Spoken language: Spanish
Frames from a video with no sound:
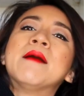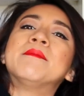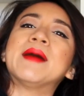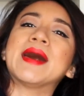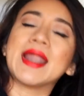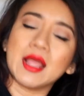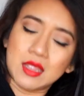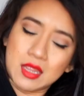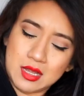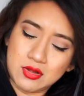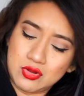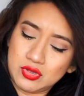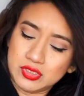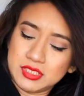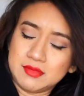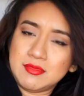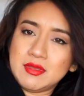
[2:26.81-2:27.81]
para que
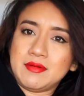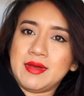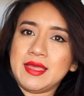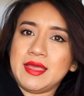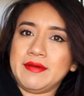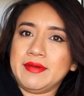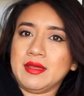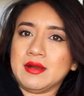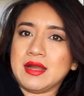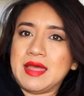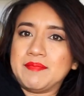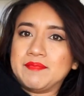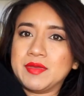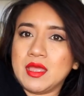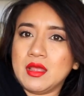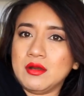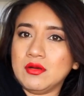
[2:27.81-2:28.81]
no se me vaya a ver la
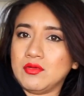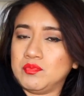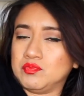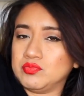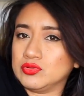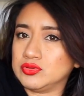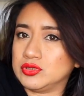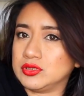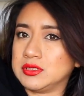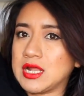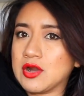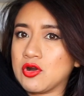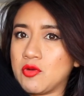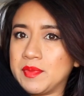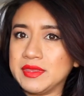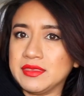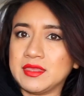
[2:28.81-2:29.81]
piel, pues, la
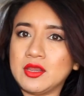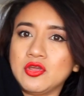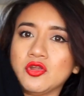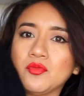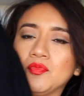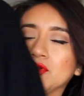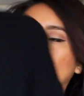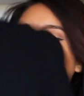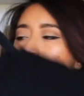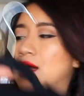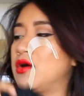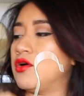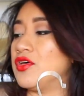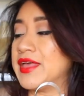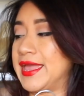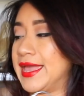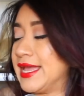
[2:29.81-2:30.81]
ropa interior por
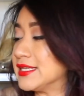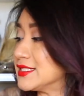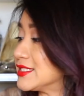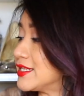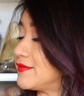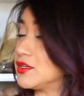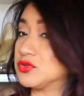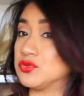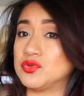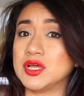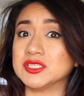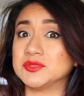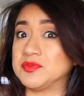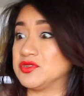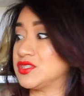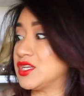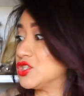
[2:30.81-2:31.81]
debajo de esas aberturas,
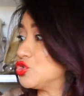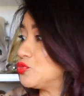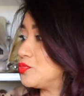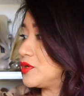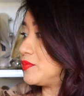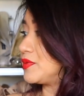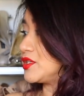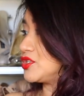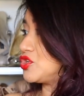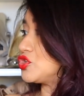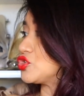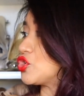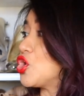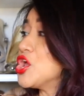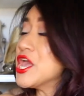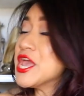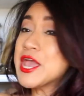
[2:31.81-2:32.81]
pero está súper
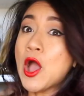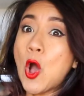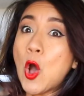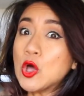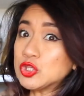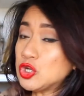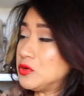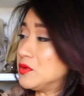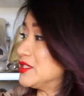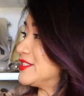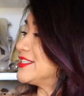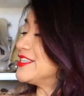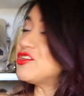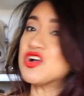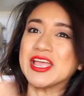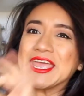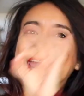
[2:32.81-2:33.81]
precioso. Otro
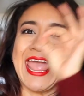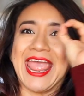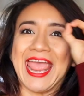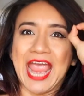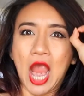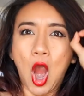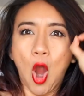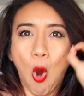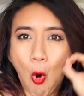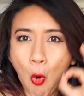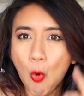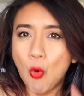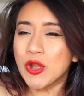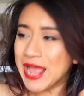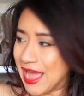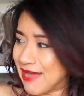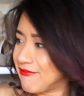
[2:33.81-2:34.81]
vestido que
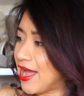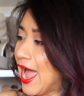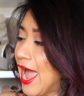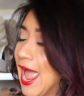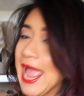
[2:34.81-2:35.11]
juraba